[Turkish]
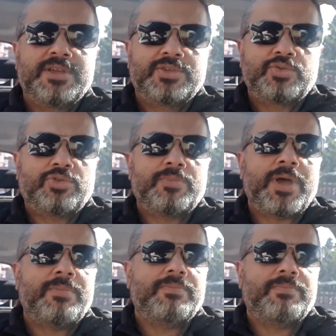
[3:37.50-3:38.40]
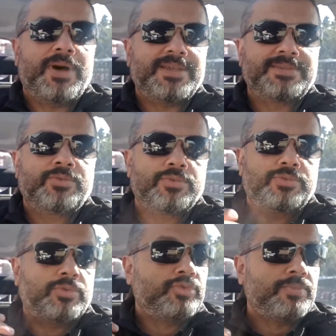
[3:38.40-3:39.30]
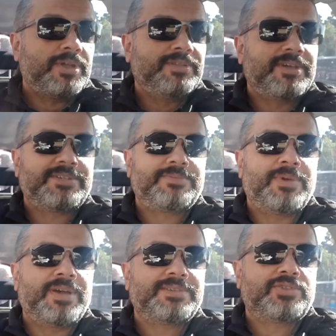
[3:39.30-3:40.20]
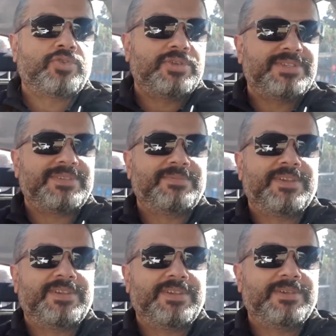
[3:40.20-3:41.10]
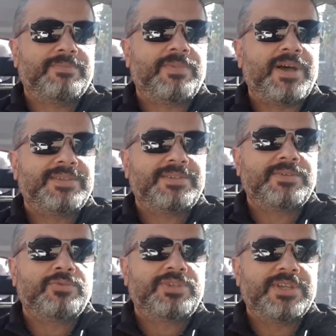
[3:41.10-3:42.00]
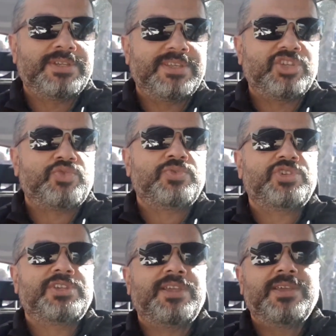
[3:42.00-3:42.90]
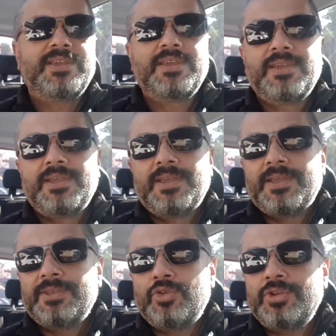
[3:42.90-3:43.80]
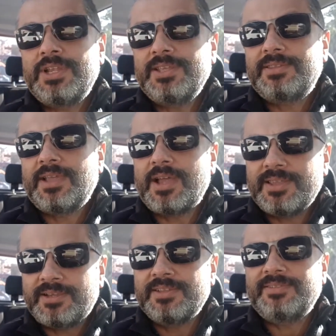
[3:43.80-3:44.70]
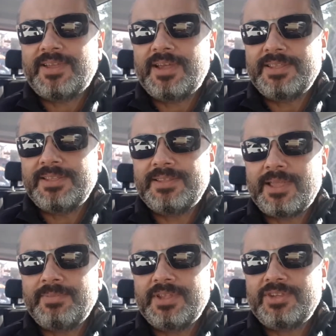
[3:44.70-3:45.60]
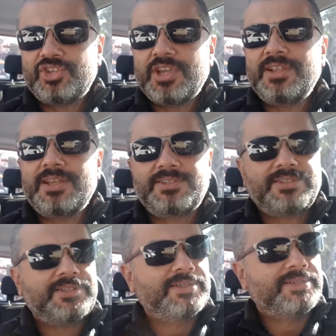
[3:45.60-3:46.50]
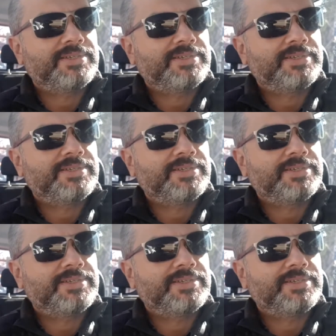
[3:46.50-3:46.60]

Sonra ben bazı dokümanlar, bazı köy isimleri, bazı ülkenin geçmişine yönelik daha yakın tarihinden beri şeyler e,